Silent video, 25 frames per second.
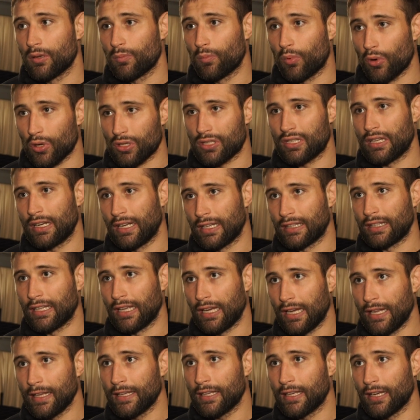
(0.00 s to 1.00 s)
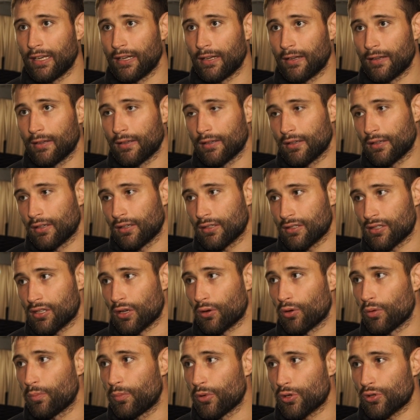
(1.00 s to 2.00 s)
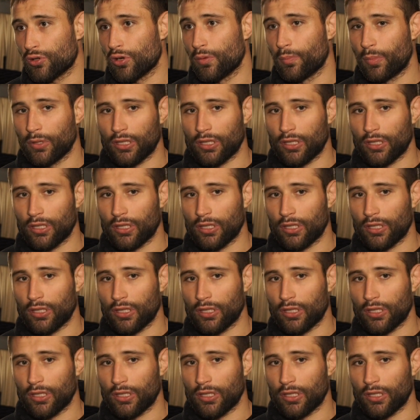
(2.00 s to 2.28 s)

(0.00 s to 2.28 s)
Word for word: после этой лиги за рубежом,